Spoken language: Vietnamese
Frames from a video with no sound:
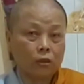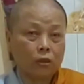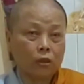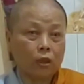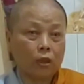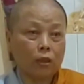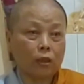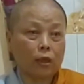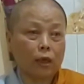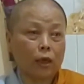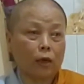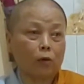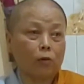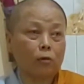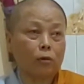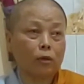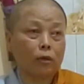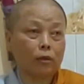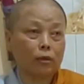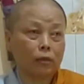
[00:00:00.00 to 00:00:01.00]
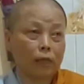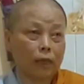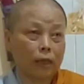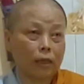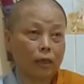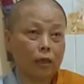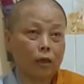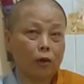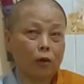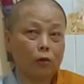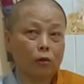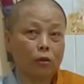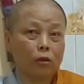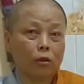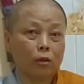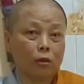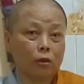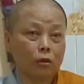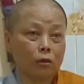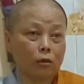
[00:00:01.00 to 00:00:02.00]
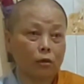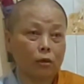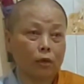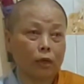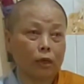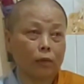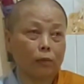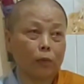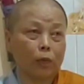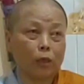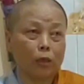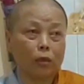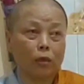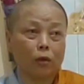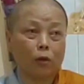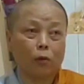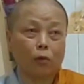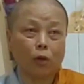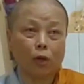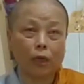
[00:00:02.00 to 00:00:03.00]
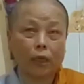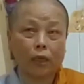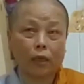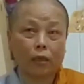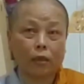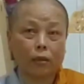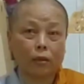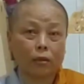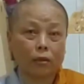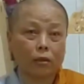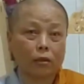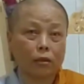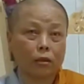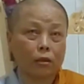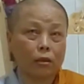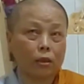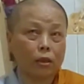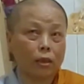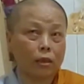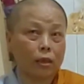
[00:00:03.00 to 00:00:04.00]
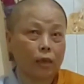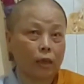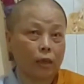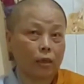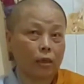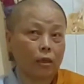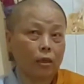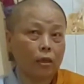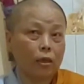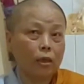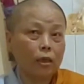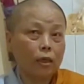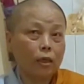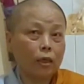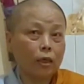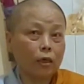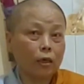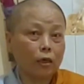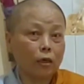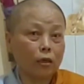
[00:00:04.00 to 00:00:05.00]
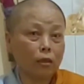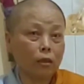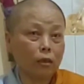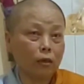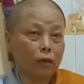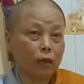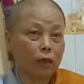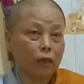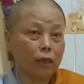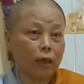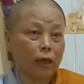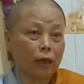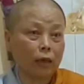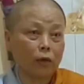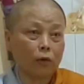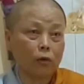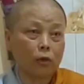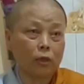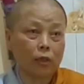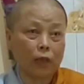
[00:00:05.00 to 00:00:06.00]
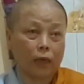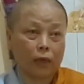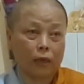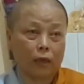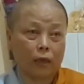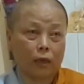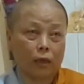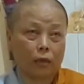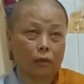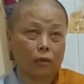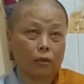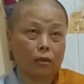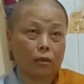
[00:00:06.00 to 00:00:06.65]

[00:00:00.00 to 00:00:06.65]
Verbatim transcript: Thuyền chèo, tại vì hồi trước là mình cũng có nghe như vậy. Nghe kinh, nghe giảng của Đức Thầy là